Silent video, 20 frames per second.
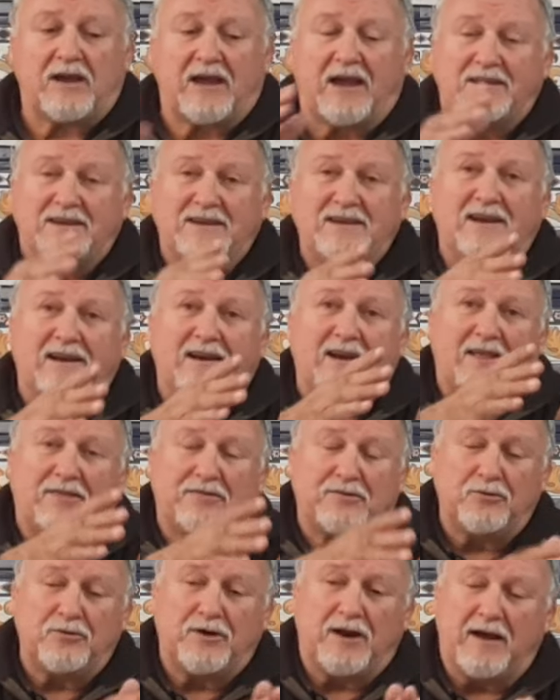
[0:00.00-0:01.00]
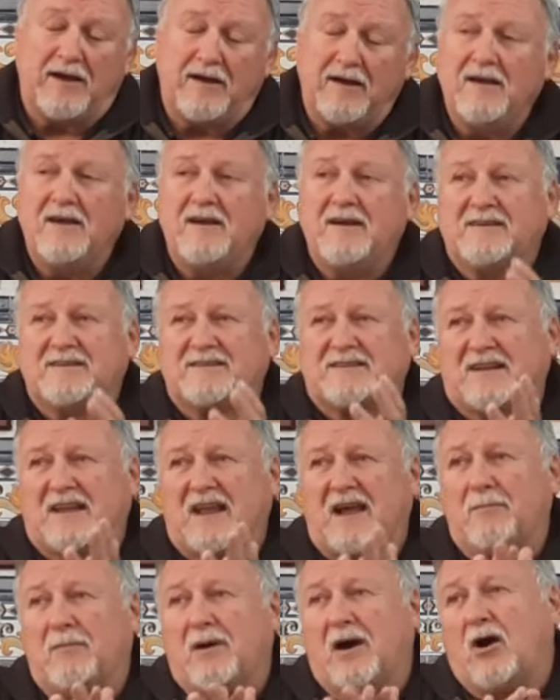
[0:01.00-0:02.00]
que allí en la zona se
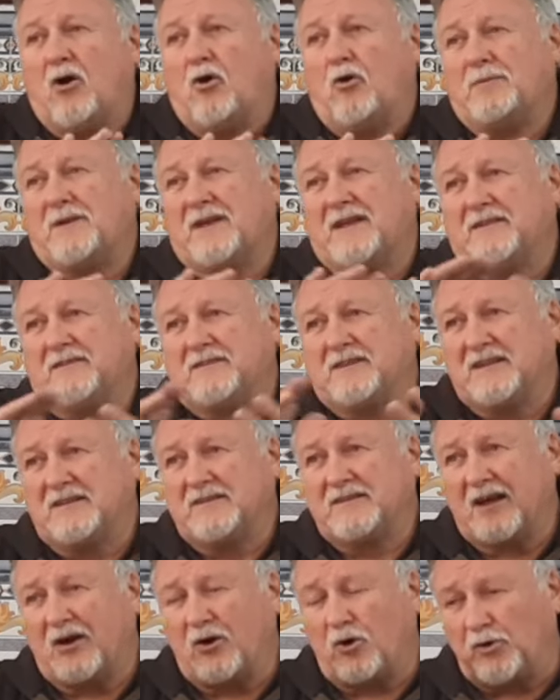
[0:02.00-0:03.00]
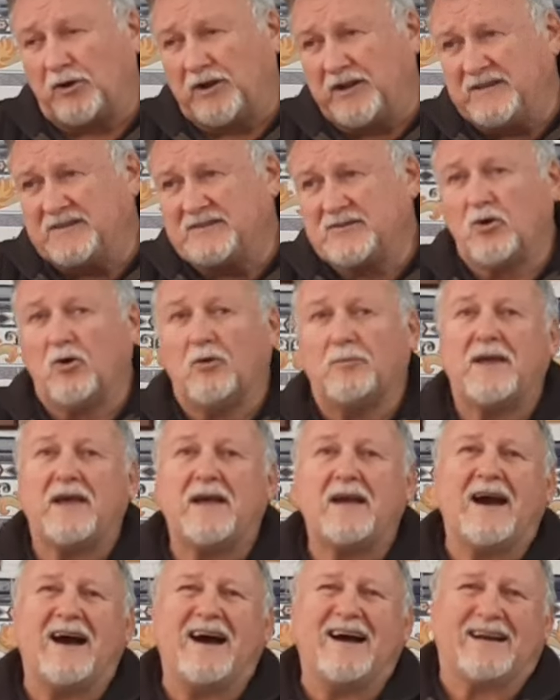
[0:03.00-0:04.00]
llama o bien tinta Joris o
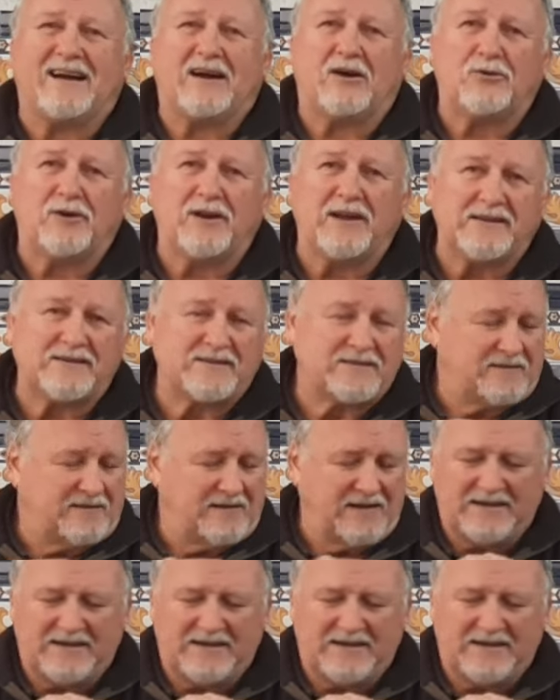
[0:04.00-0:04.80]
bien Aragonés.